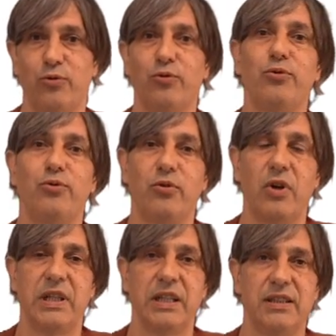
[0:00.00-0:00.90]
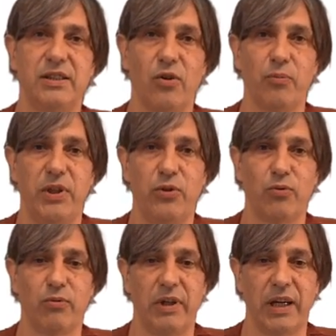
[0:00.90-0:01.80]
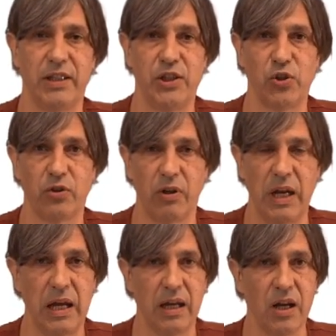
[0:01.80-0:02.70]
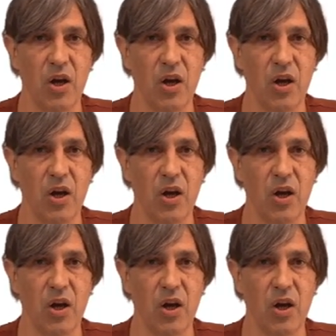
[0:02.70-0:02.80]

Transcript: du code existant en Python est rédigée en anglais.